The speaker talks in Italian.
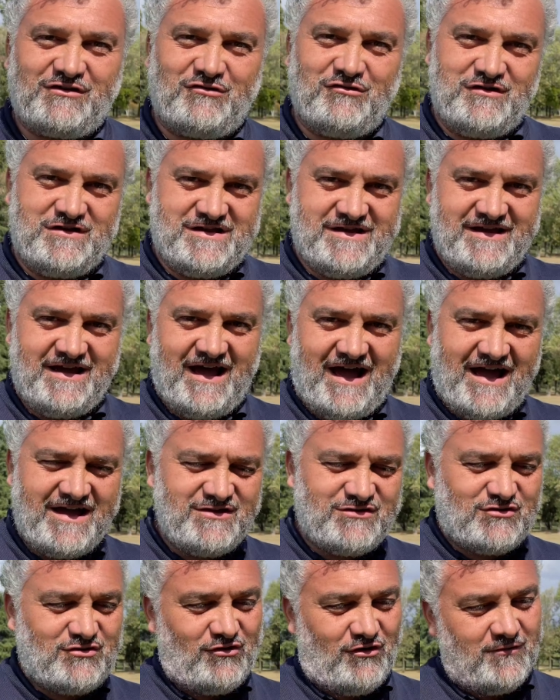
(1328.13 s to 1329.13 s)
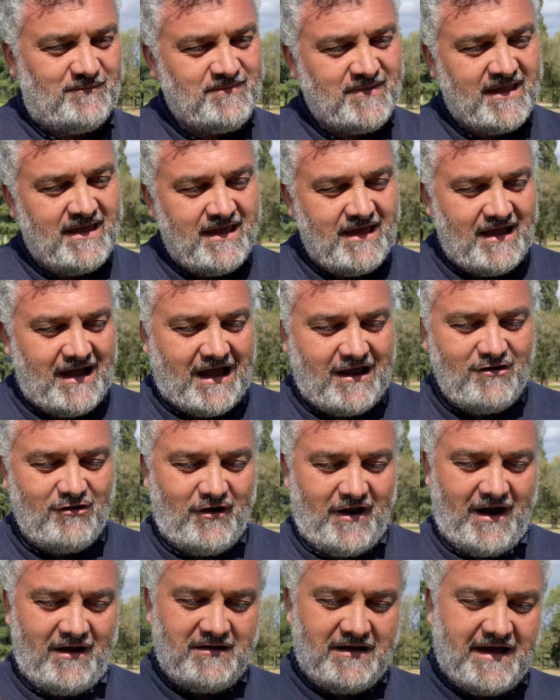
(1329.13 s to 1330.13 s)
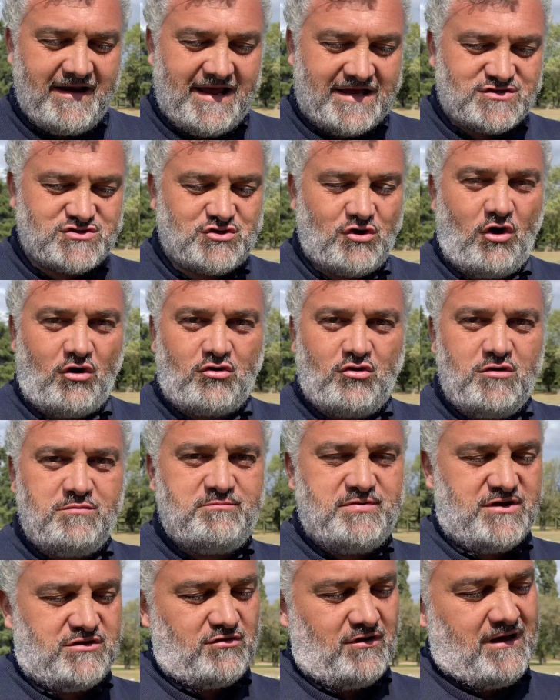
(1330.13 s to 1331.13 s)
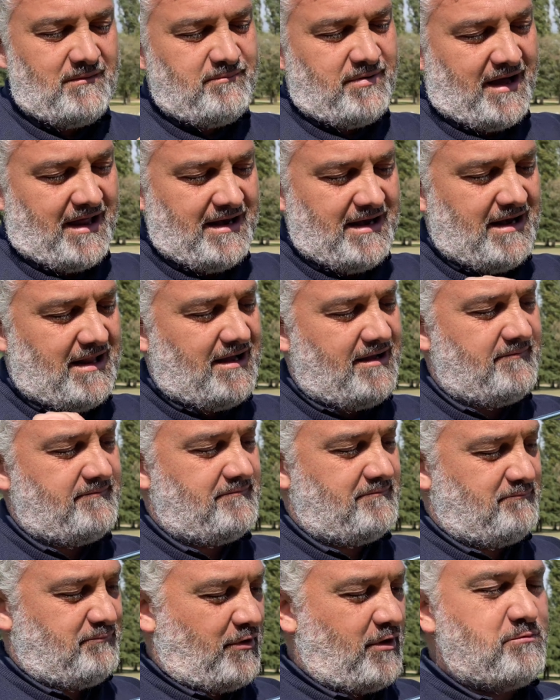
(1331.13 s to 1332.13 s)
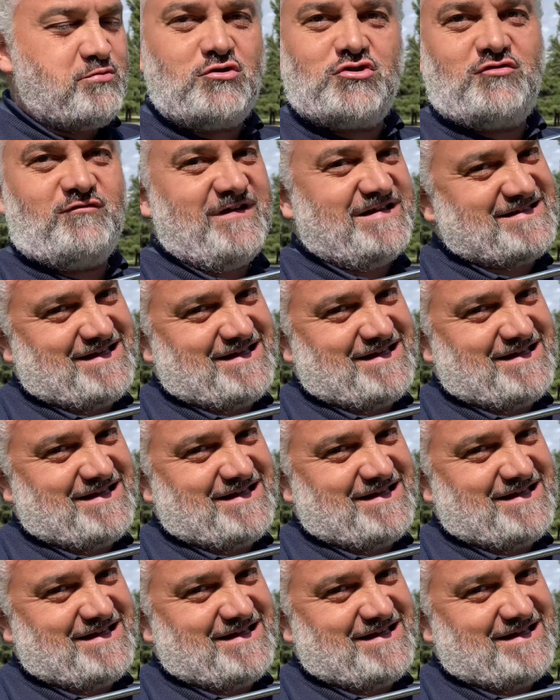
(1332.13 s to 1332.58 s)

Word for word: con gli high toe. Allora, adesso ho colpito la palla proprio dove è